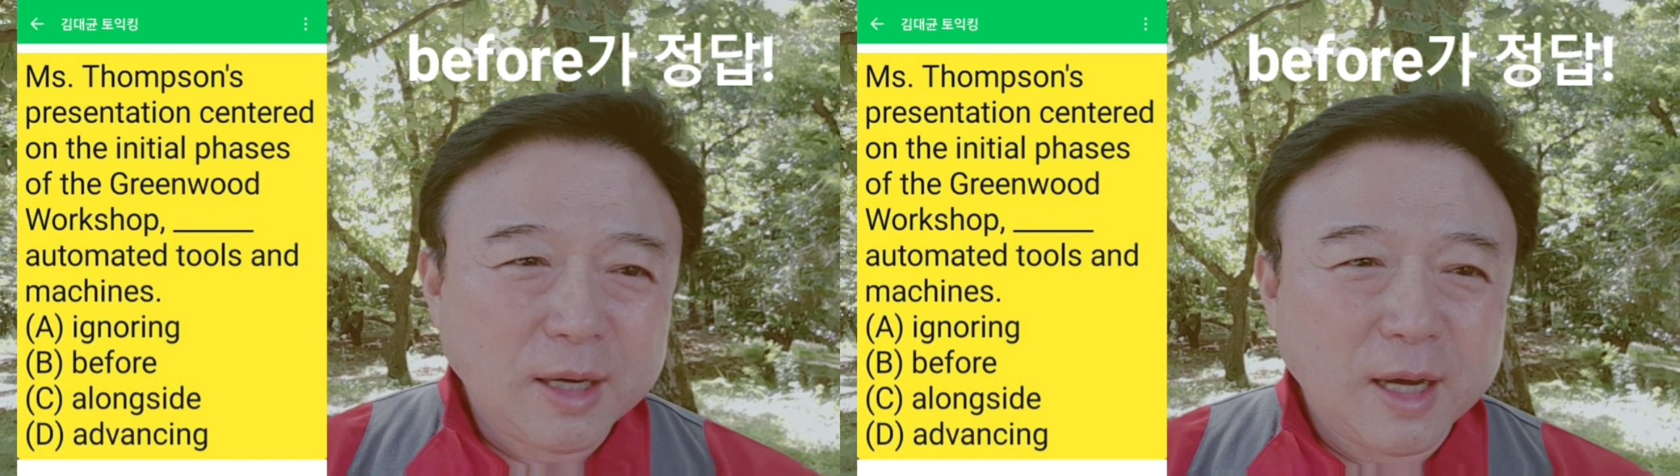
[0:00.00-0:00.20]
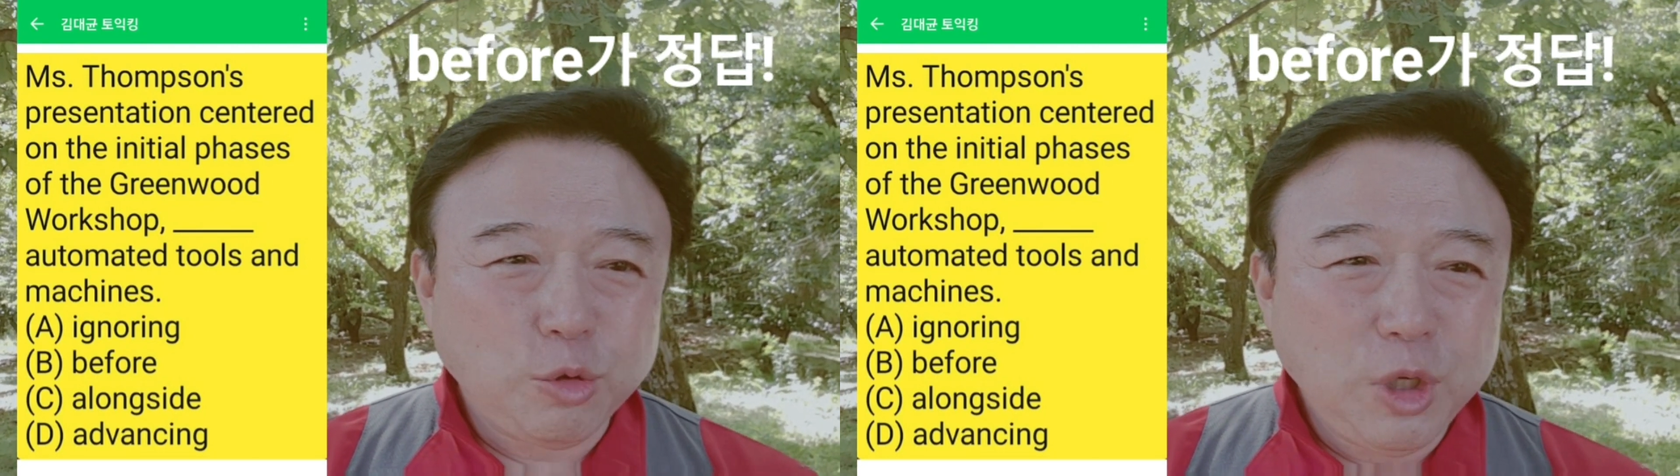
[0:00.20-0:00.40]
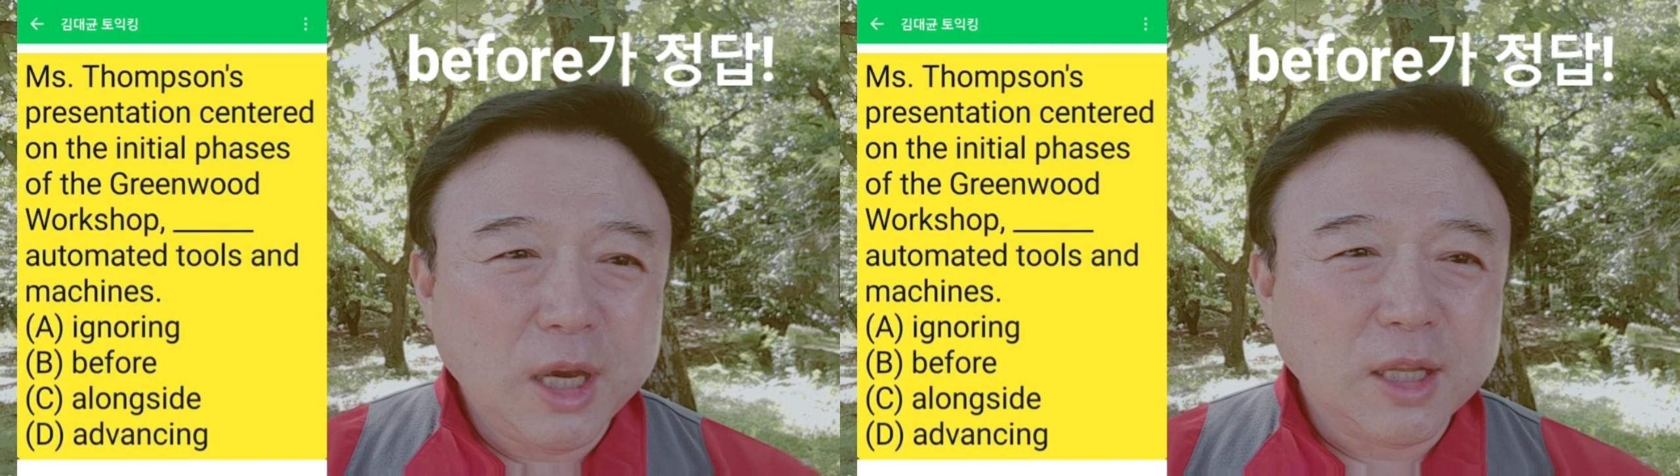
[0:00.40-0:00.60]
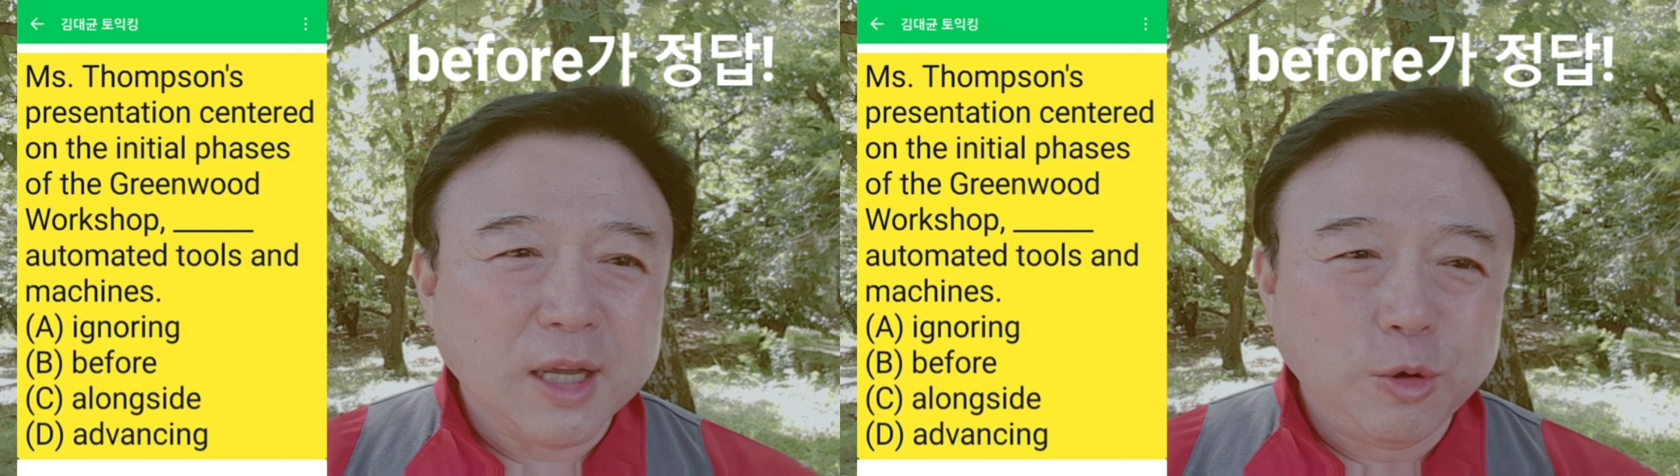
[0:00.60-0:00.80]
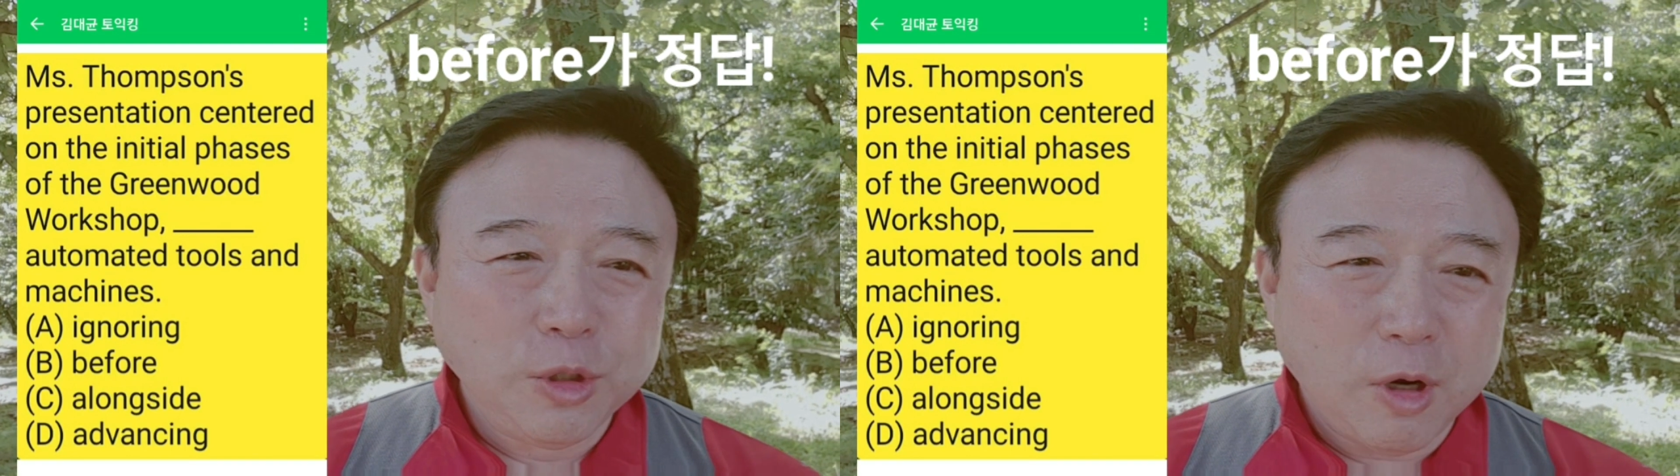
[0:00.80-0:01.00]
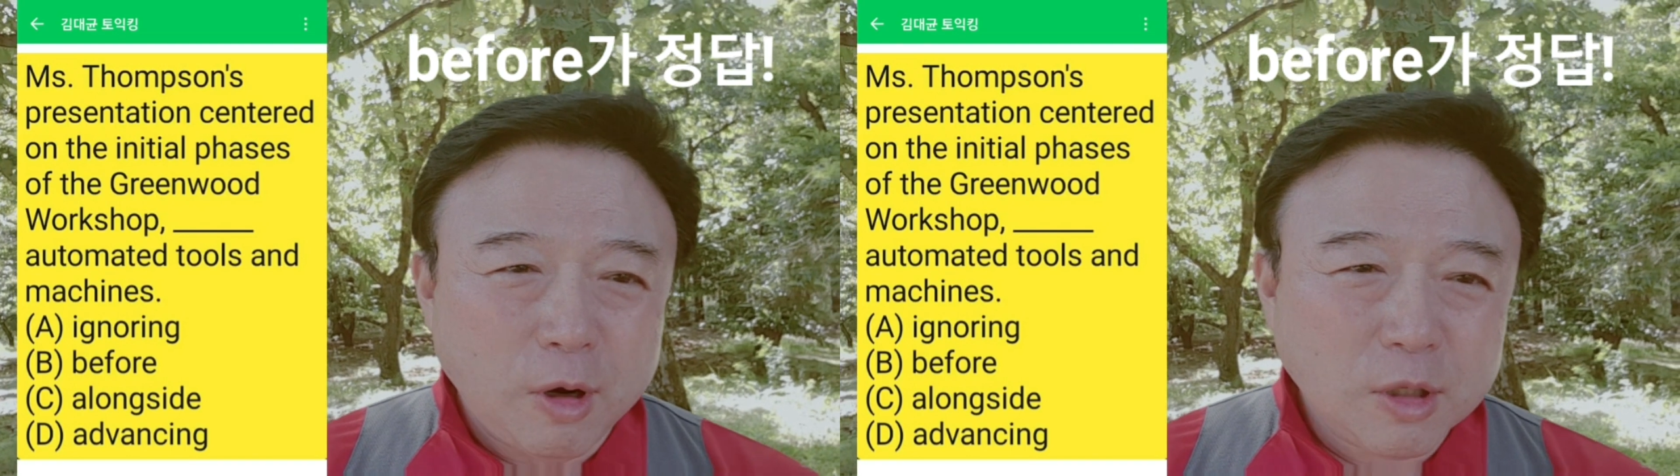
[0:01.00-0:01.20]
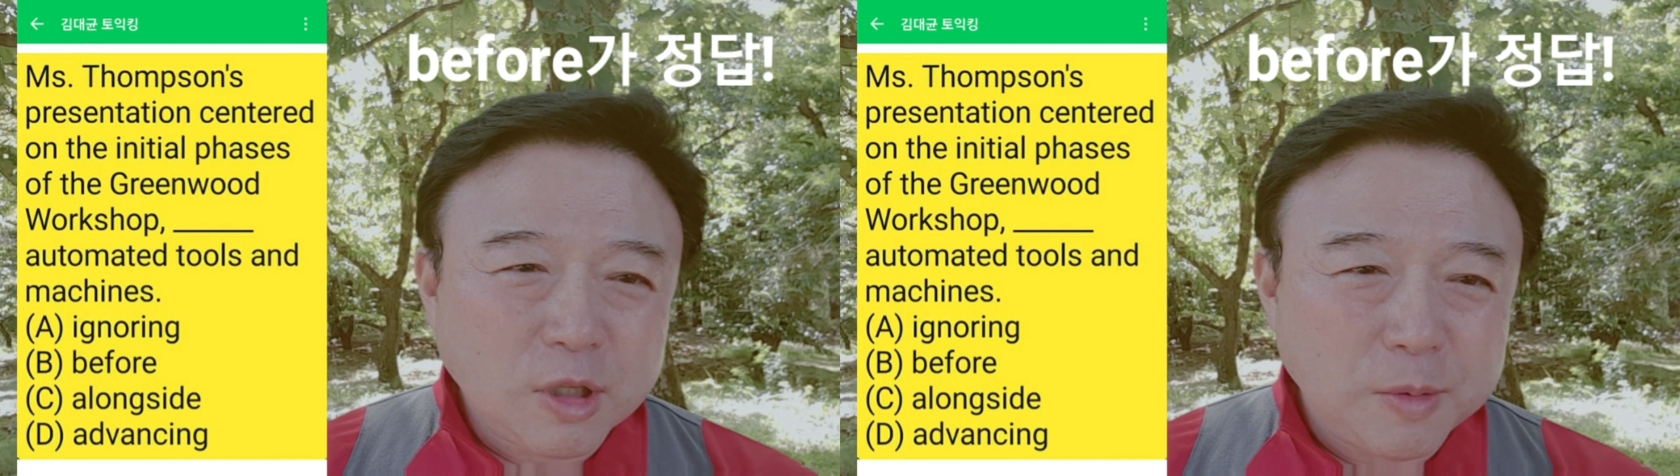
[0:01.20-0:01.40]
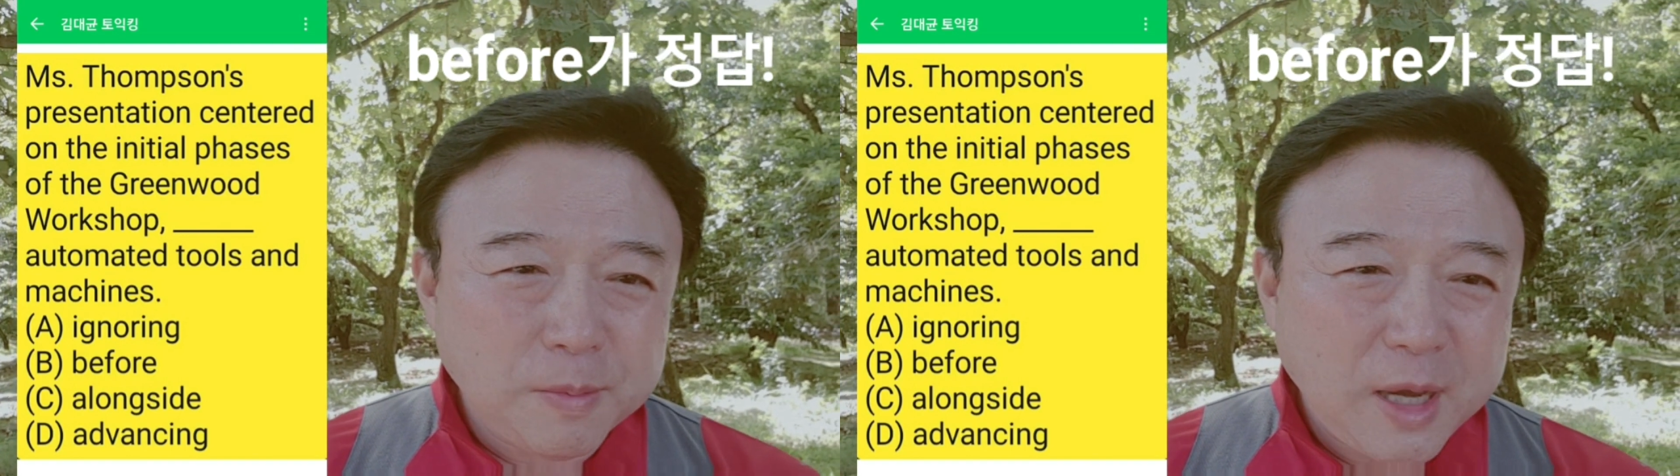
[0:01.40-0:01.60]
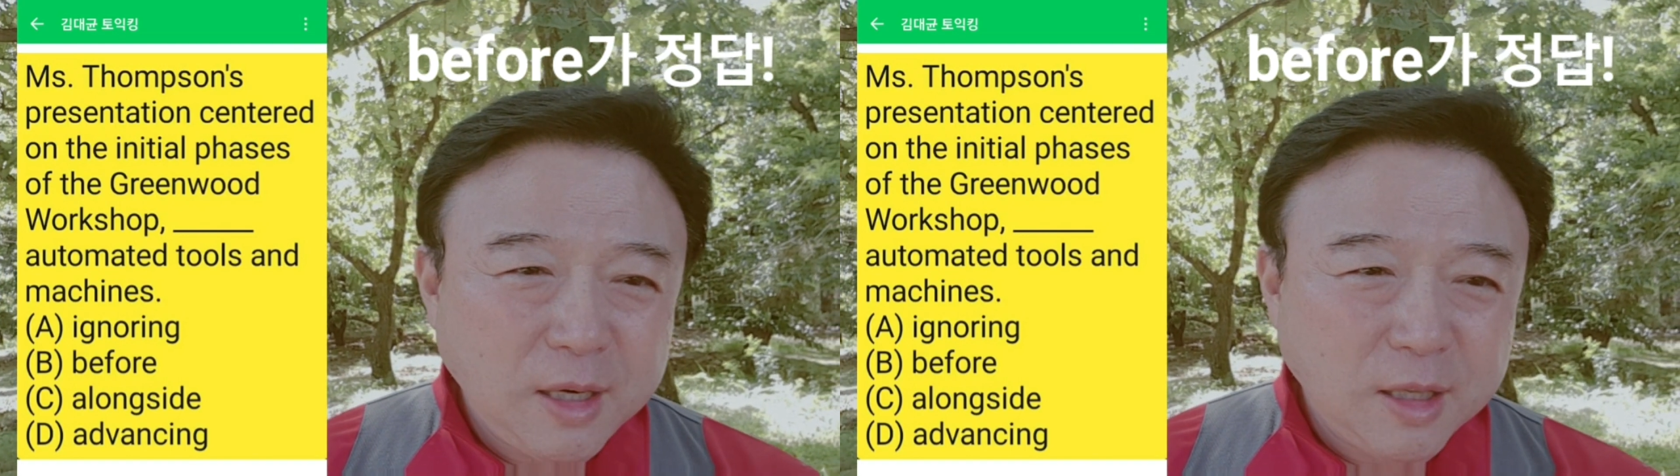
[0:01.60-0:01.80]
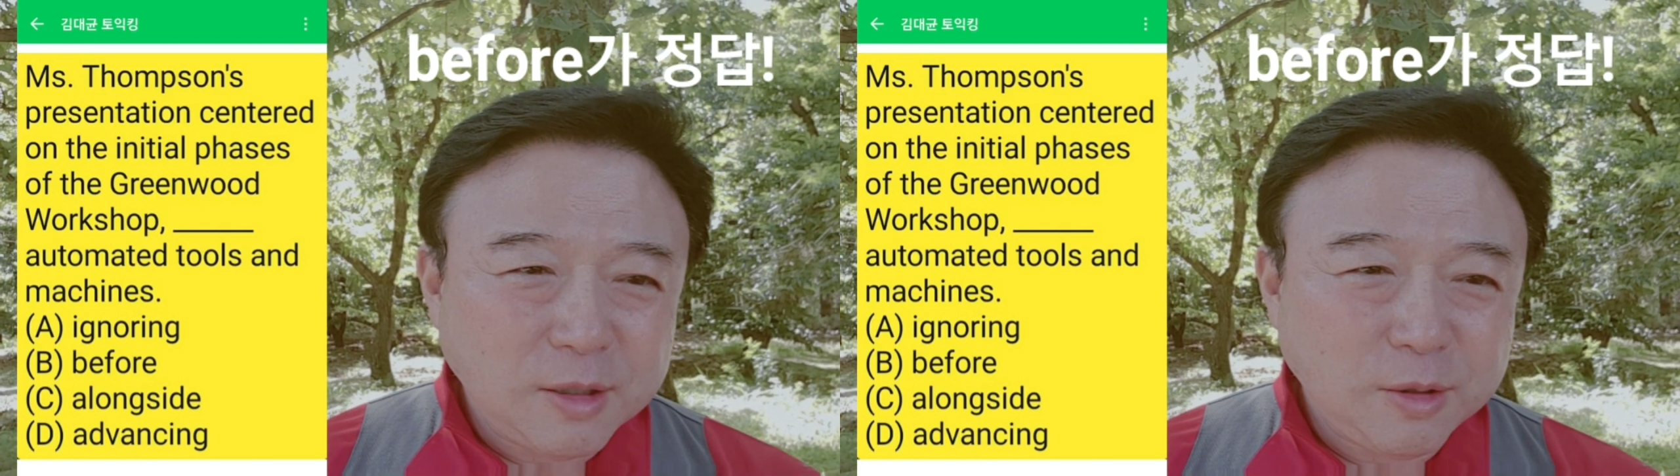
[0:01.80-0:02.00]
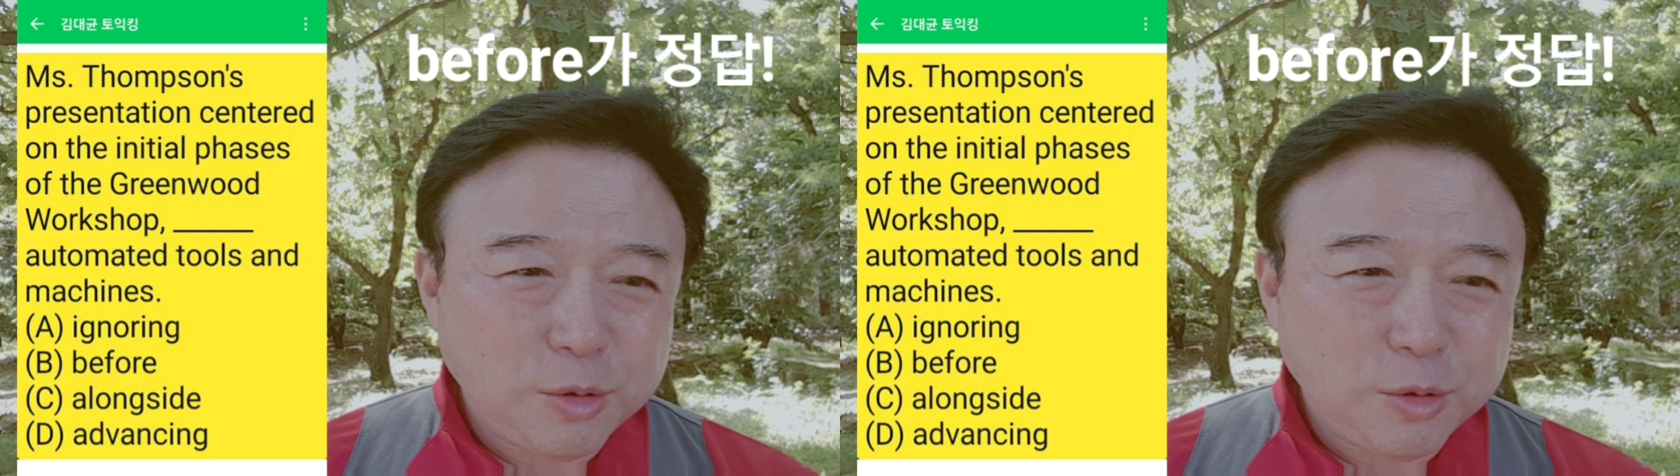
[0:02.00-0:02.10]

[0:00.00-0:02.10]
그러니까 뒤에 나오는 automated